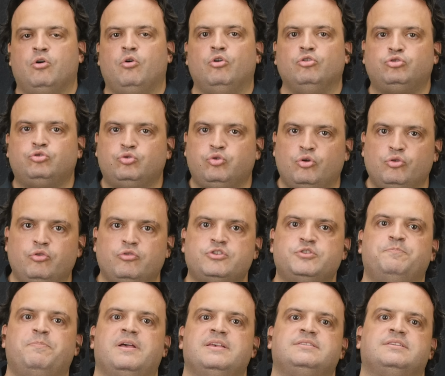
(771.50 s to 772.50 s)
Contudo,
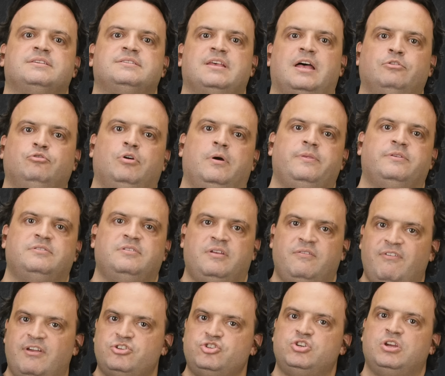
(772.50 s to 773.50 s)
os pesquisadores
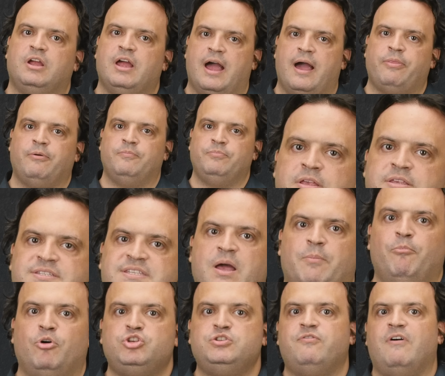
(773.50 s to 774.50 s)
investigaram se
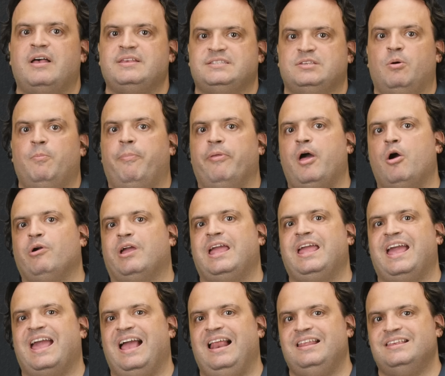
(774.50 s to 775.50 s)
a motivação para
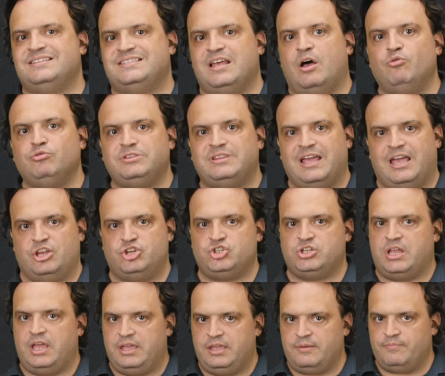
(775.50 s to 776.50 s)
alguém realizar um
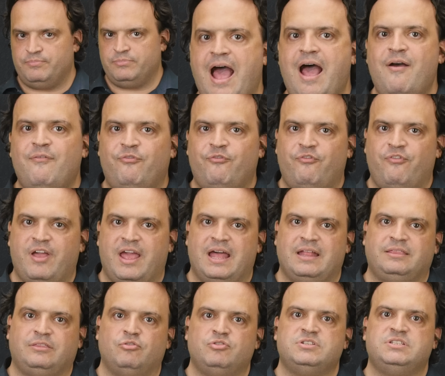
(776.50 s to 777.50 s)
teste QI
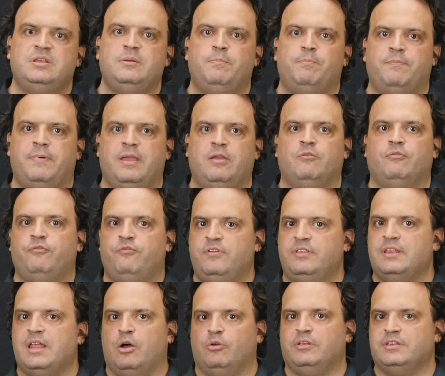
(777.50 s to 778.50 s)
afeta o desempenho
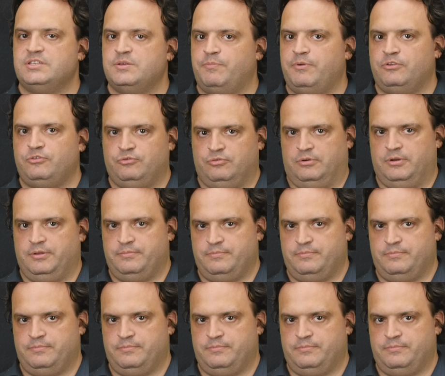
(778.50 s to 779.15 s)
final dessa pessoa.